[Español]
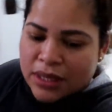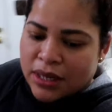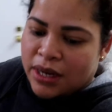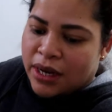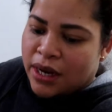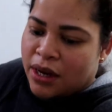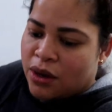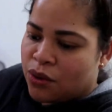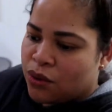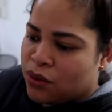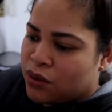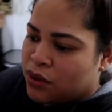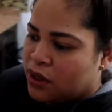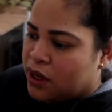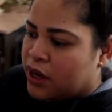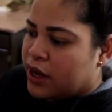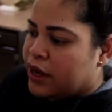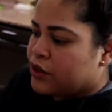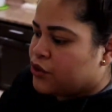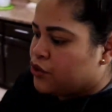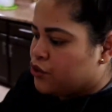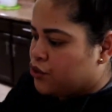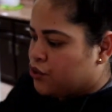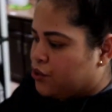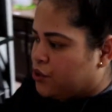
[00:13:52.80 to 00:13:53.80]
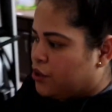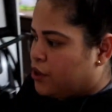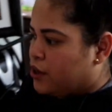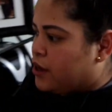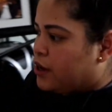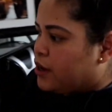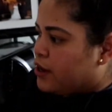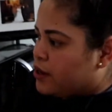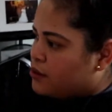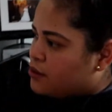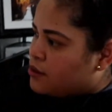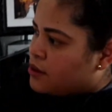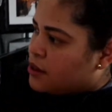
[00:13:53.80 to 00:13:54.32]
sacar un gancho de
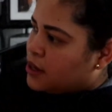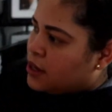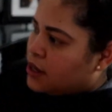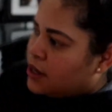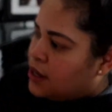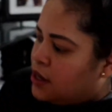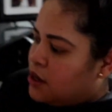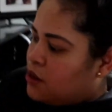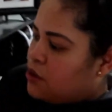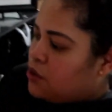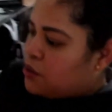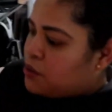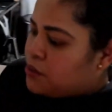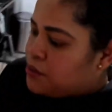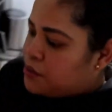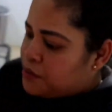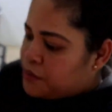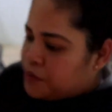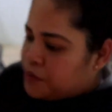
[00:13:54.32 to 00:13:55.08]
acá a este lado.